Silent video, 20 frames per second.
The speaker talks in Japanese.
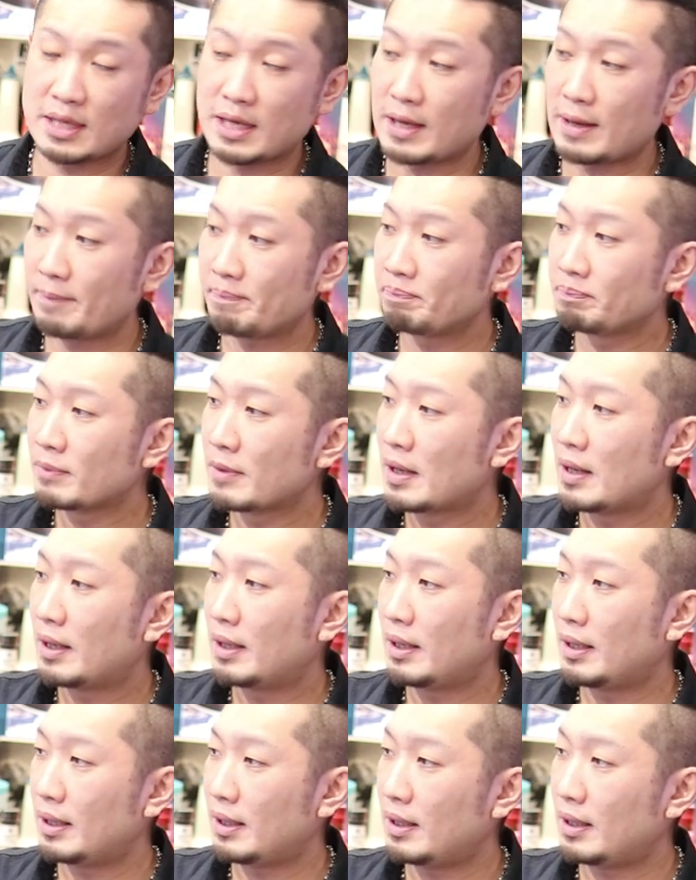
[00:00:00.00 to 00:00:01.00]
ね
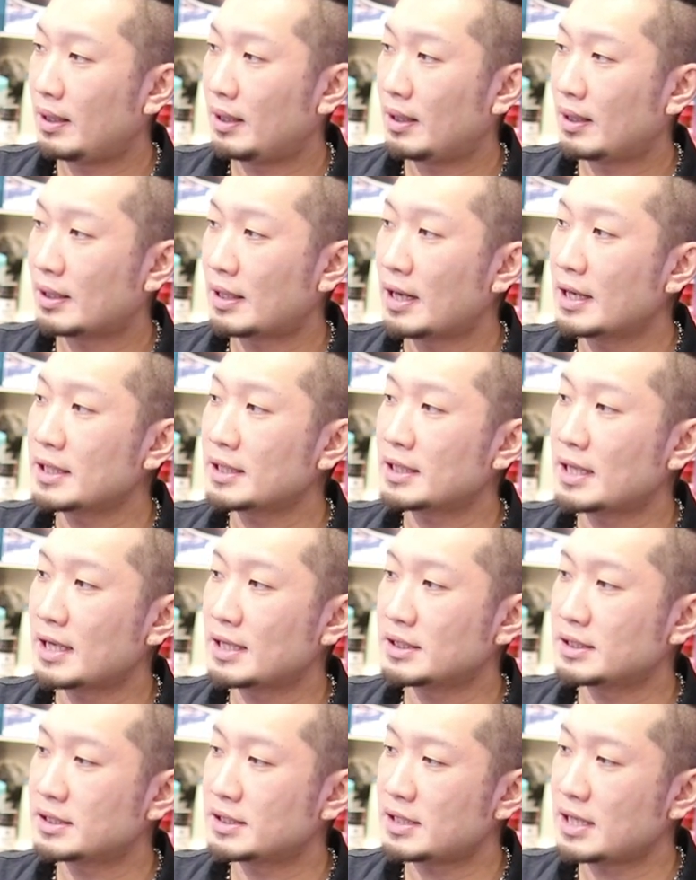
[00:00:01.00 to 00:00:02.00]
えー、解
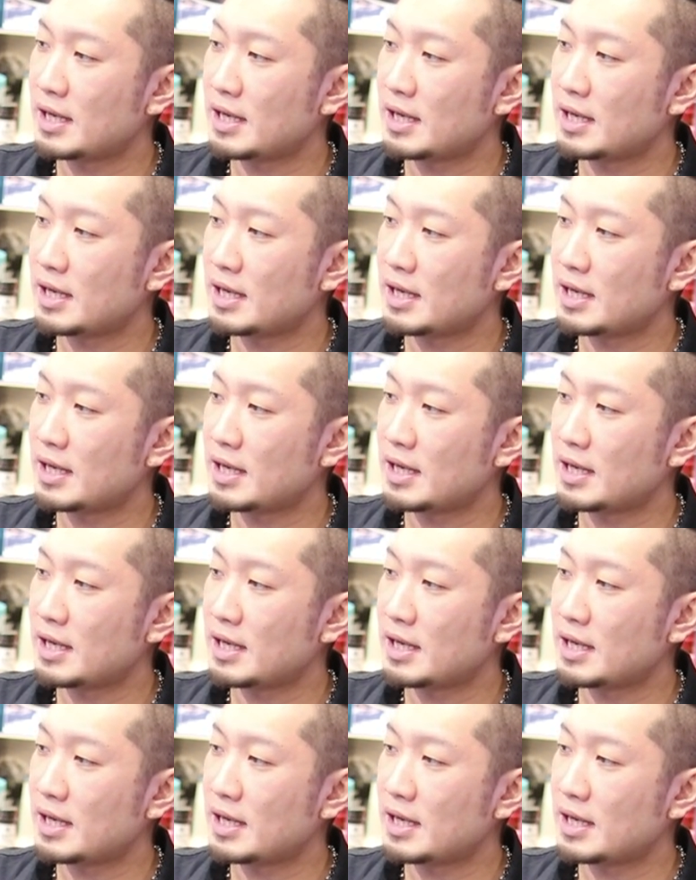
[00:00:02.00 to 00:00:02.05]
体し